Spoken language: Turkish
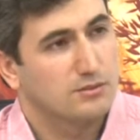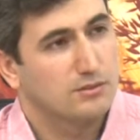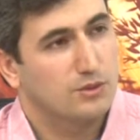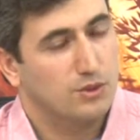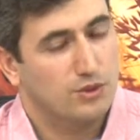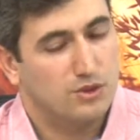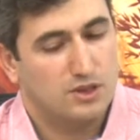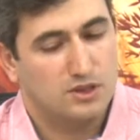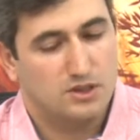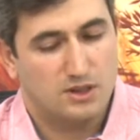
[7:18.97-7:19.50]

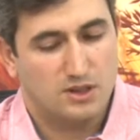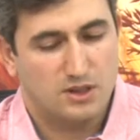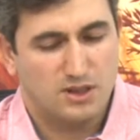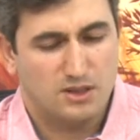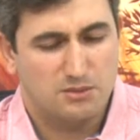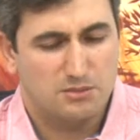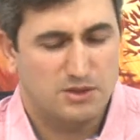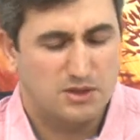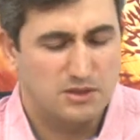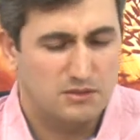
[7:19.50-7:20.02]
Öyle
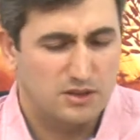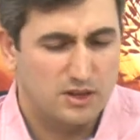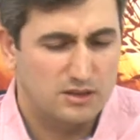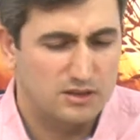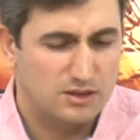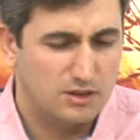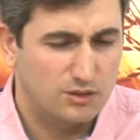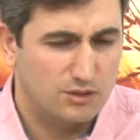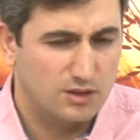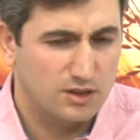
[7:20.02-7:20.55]
derler. Bir
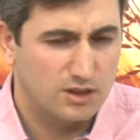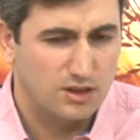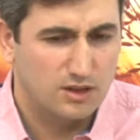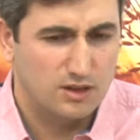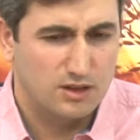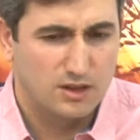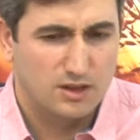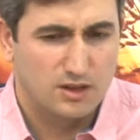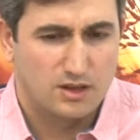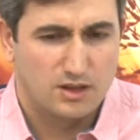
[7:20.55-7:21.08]
rivayete göre
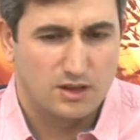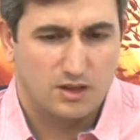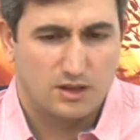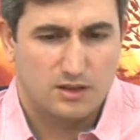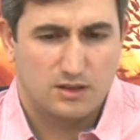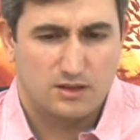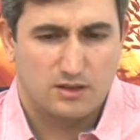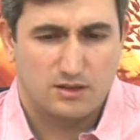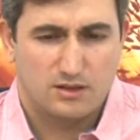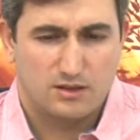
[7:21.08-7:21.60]

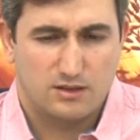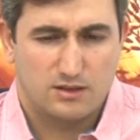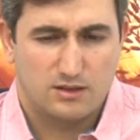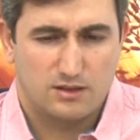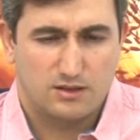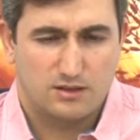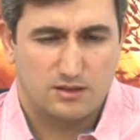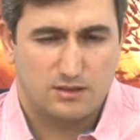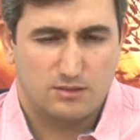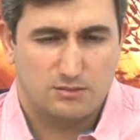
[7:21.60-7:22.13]

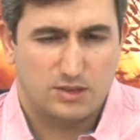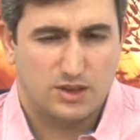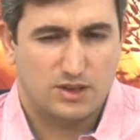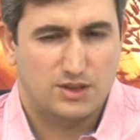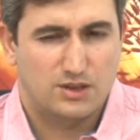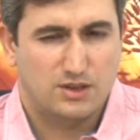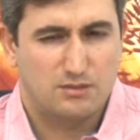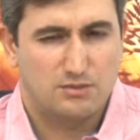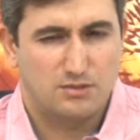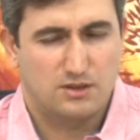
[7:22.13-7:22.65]
ee,
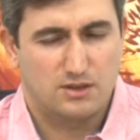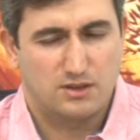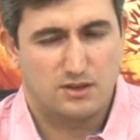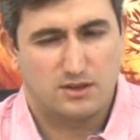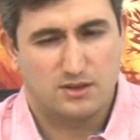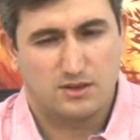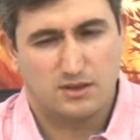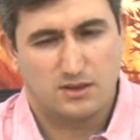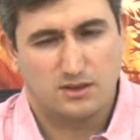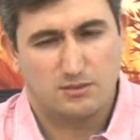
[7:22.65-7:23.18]
başka
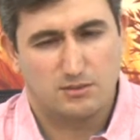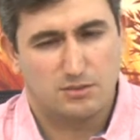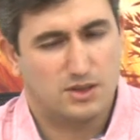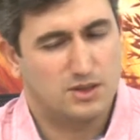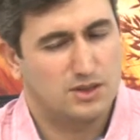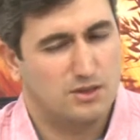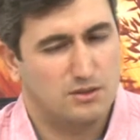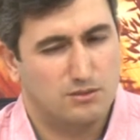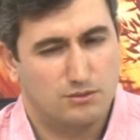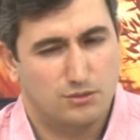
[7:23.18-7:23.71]
birisi,
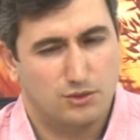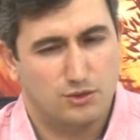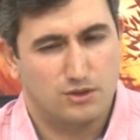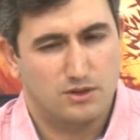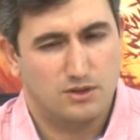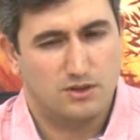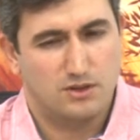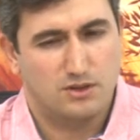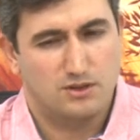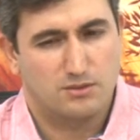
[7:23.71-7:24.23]
başka bir
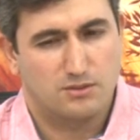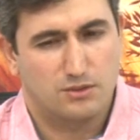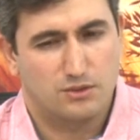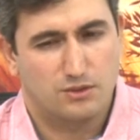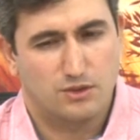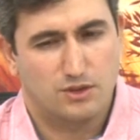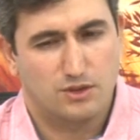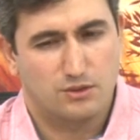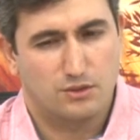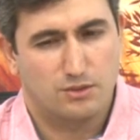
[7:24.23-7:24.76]
müşrik de ismini
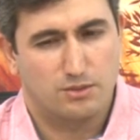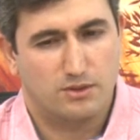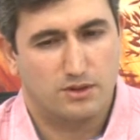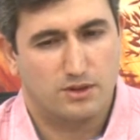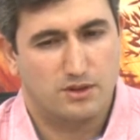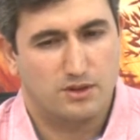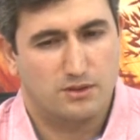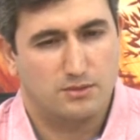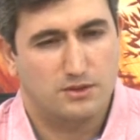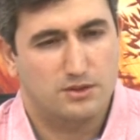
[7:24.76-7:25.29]
şu an
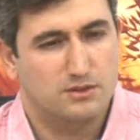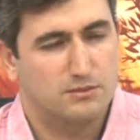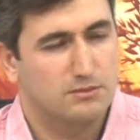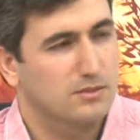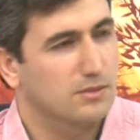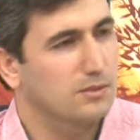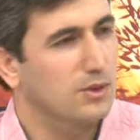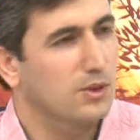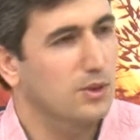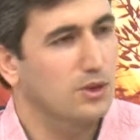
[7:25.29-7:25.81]
toparlayamadım.
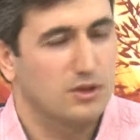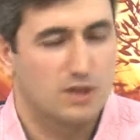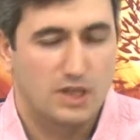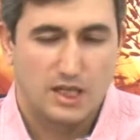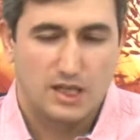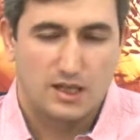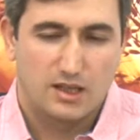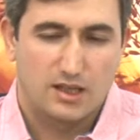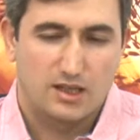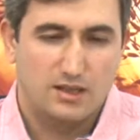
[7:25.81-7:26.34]
Ama
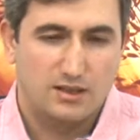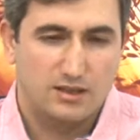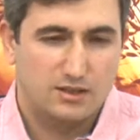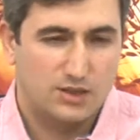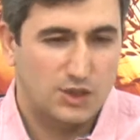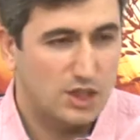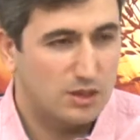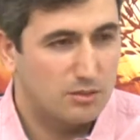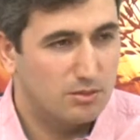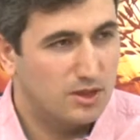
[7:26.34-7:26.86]
hani
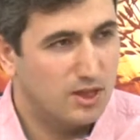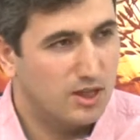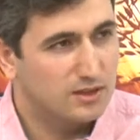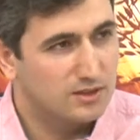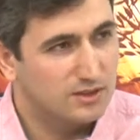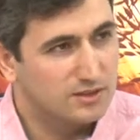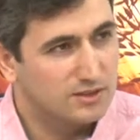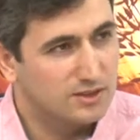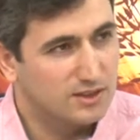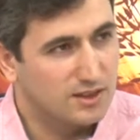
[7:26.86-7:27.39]
şeyi bile
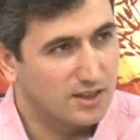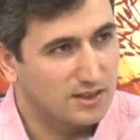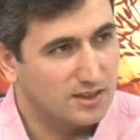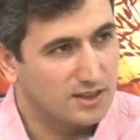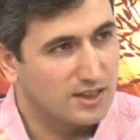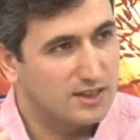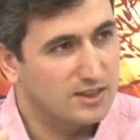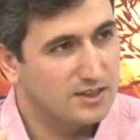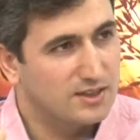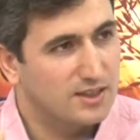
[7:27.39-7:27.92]
anlatırlar.
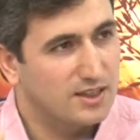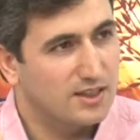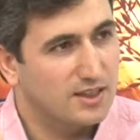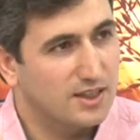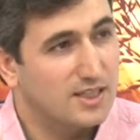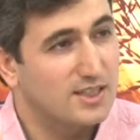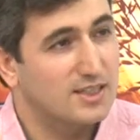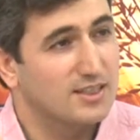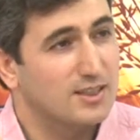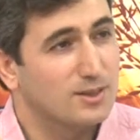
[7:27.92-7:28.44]
Elinde
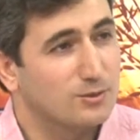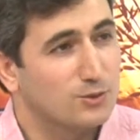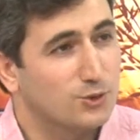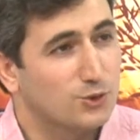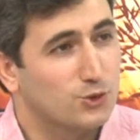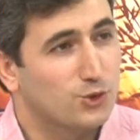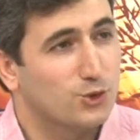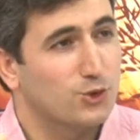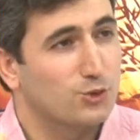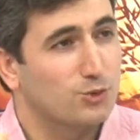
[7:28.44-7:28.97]
eskimiş,
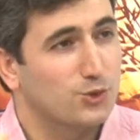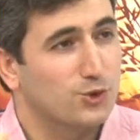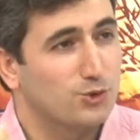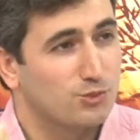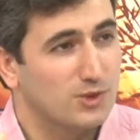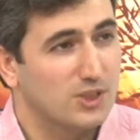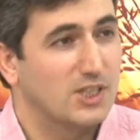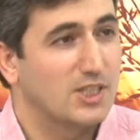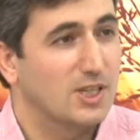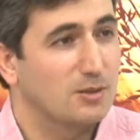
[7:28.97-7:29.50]
çürümüş
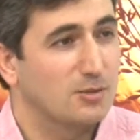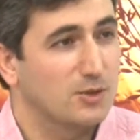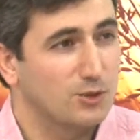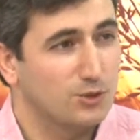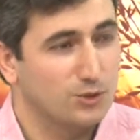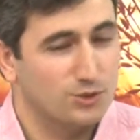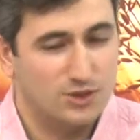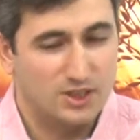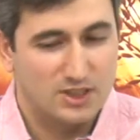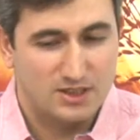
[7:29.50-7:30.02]
bir kemik
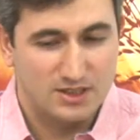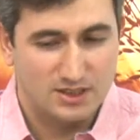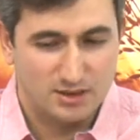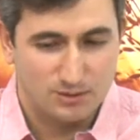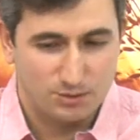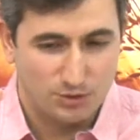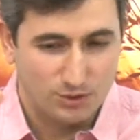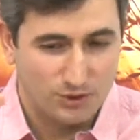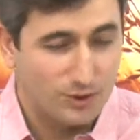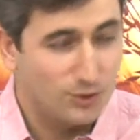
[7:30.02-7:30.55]
onu
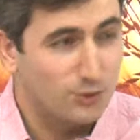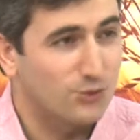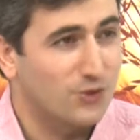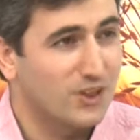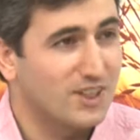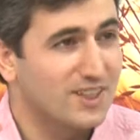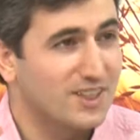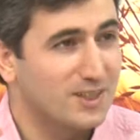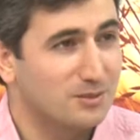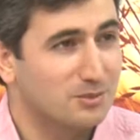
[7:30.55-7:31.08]
getirir böyle
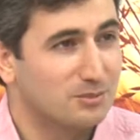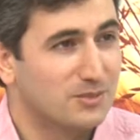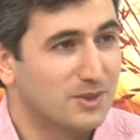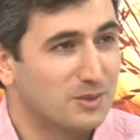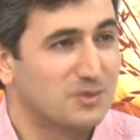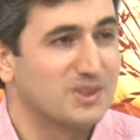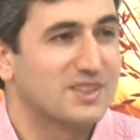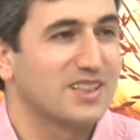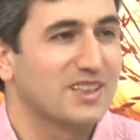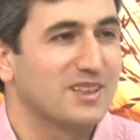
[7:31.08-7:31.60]
ufalar
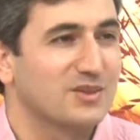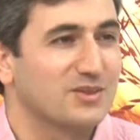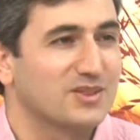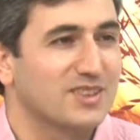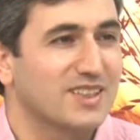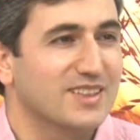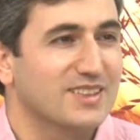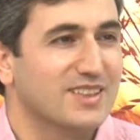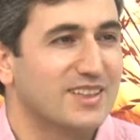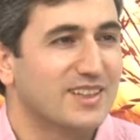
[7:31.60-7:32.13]
bir
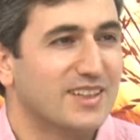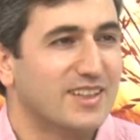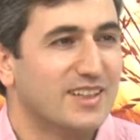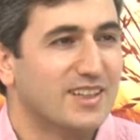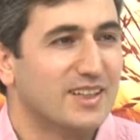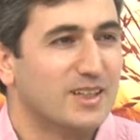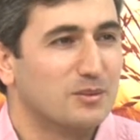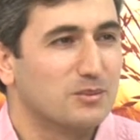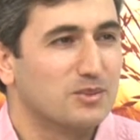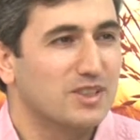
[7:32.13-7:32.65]
taraftan.
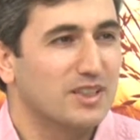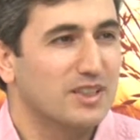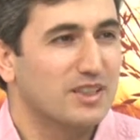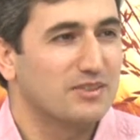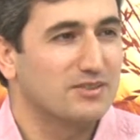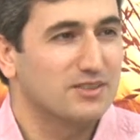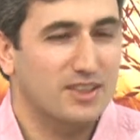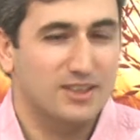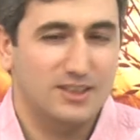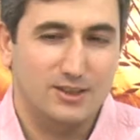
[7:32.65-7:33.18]
Bir
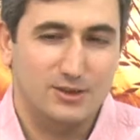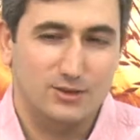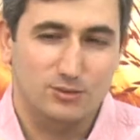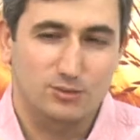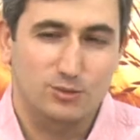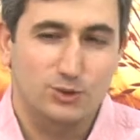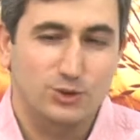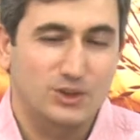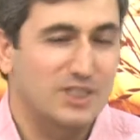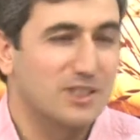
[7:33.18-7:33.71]
taraftan da
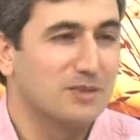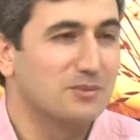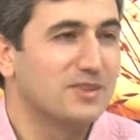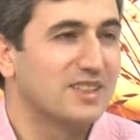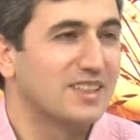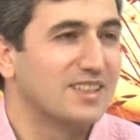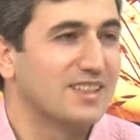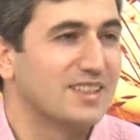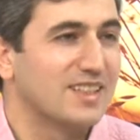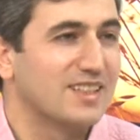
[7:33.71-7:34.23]
bunu kim
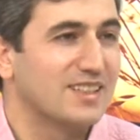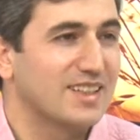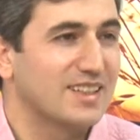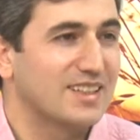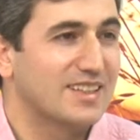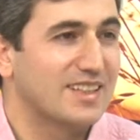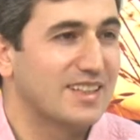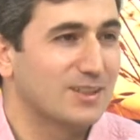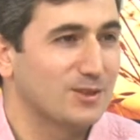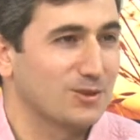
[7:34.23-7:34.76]
diriltecek
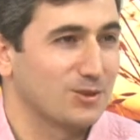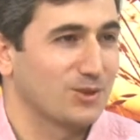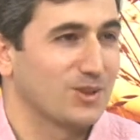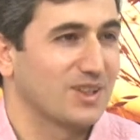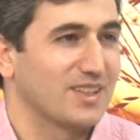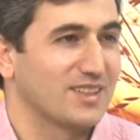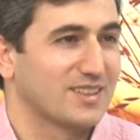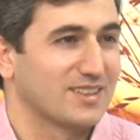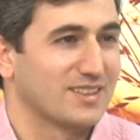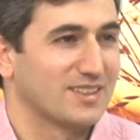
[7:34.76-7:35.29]
diye
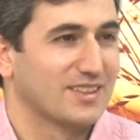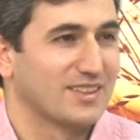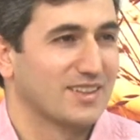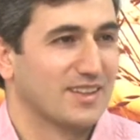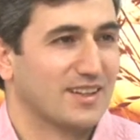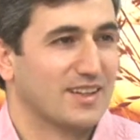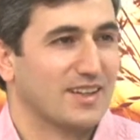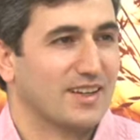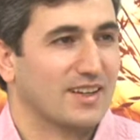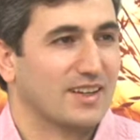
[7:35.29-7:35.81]
sorar.
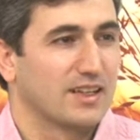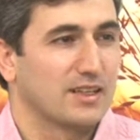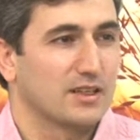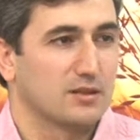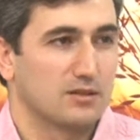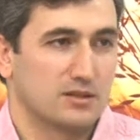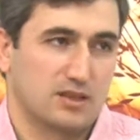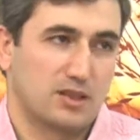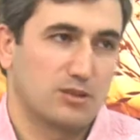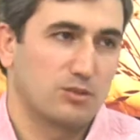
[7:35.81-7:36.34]
Ee,
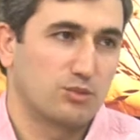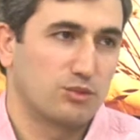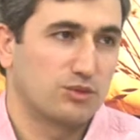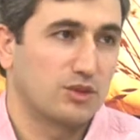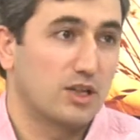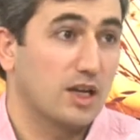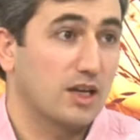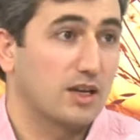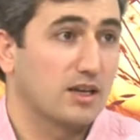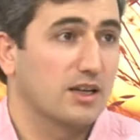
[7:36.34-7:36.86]
Tabi
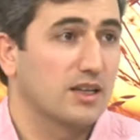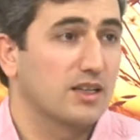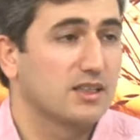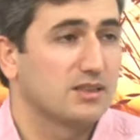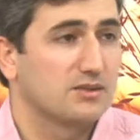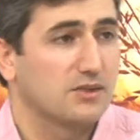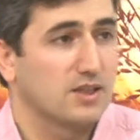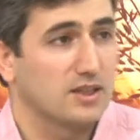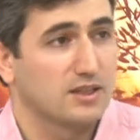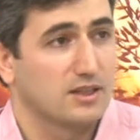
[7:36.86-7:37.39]
burada
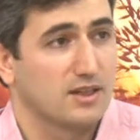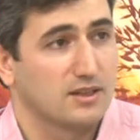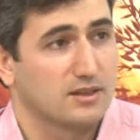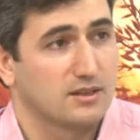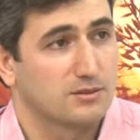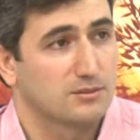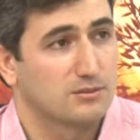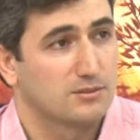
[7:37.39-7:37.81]
hakaret var yani.